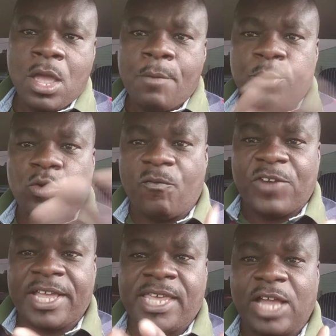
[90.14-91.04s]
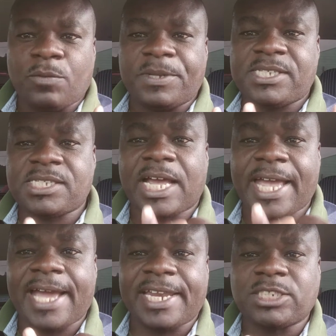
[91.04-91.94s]
Porque o franqueado precisa
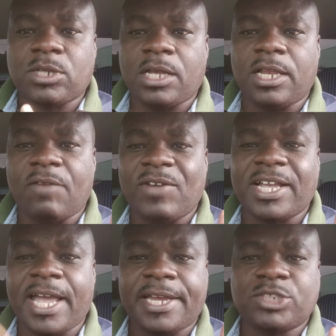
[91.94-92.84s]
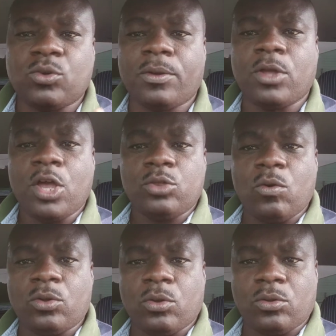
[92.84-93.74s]
regras, levar regras do,
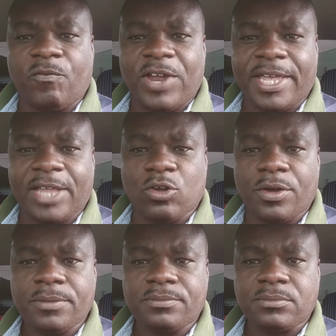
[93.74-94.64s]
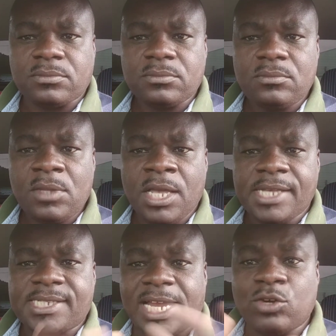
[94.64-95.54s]
do, do, do franqueador.
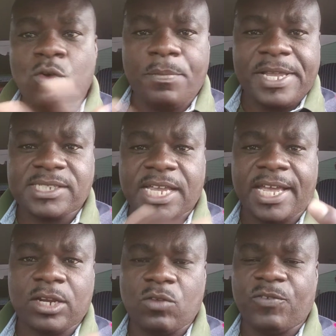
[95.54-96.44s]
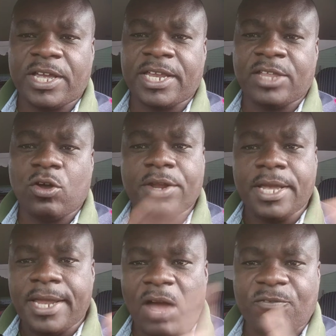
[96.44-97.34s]
Se ele não obedecer regras do franqueador,
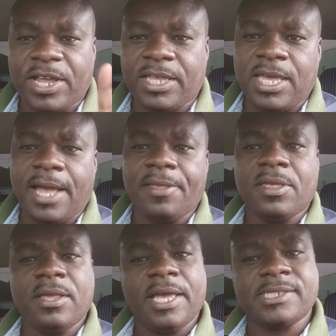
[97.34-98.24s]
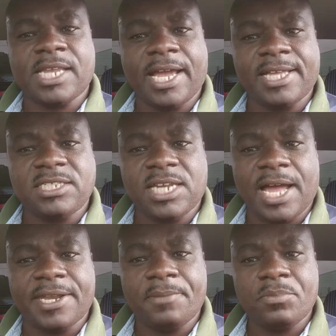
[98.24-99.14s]
a franquia será
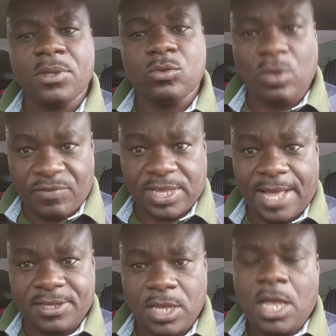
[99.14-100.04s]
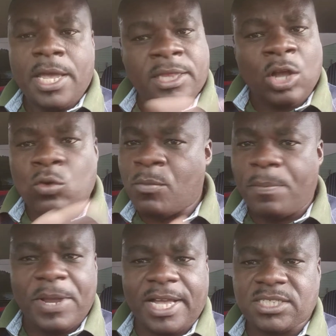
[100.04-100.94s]
retirada. Não é verdade? Então, como
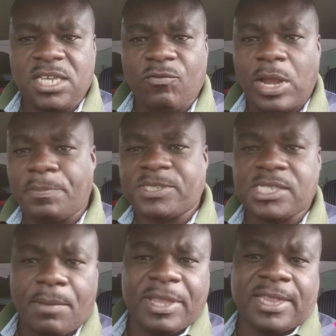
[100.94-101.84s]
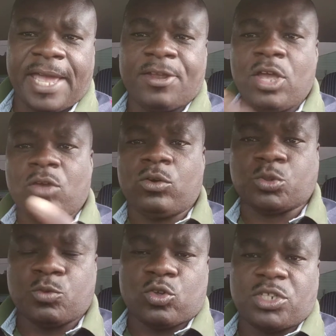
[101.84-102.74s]
aplicativo, ela precisa manter que, os
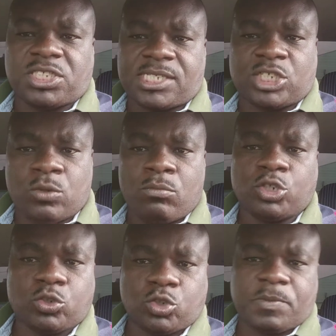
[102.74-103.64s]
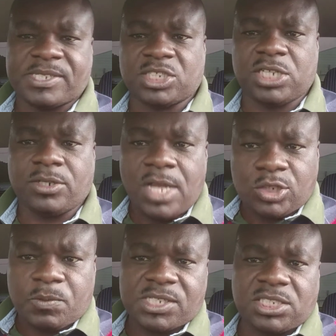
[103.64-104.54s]
motoristas sejam bons com os passageiros,
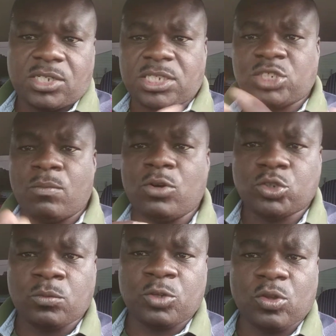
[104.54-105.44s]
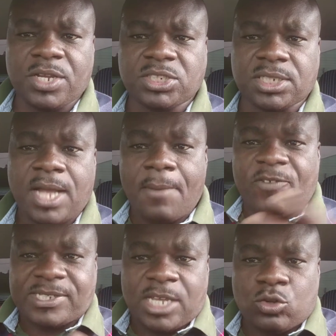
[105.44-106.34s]
os passageiros sejam bons com os motoristas,
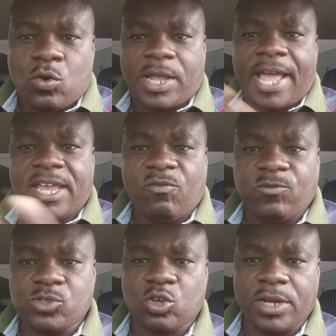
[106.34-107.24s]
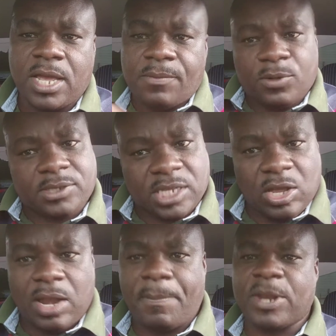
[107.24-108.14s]
fazendo com que a rede funcione, porque senão
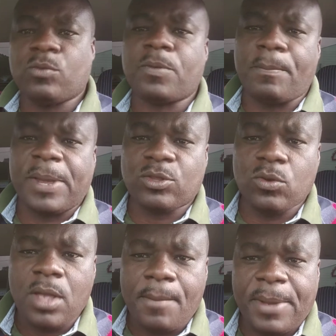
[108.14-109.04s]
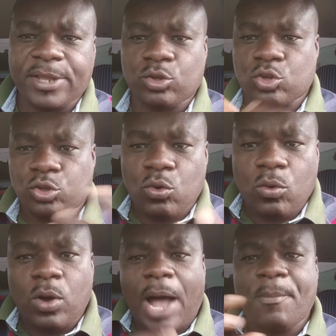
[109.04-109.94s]
ela perde, perde, perde toda
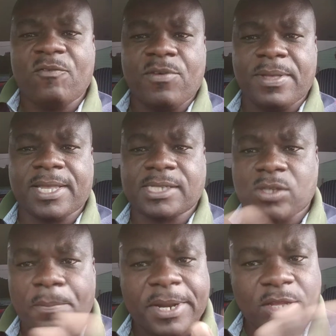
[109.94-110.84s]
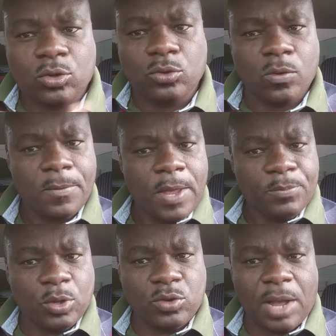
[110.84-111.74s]
a movimentação, perde todo,
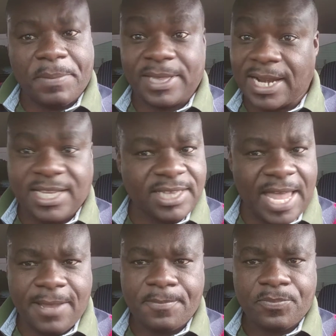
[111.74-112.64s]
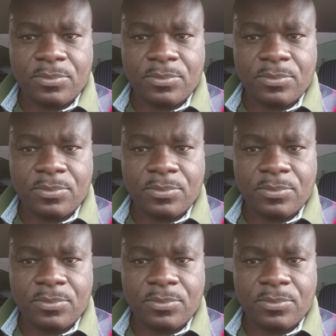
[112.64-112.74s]
todo o capital que tem.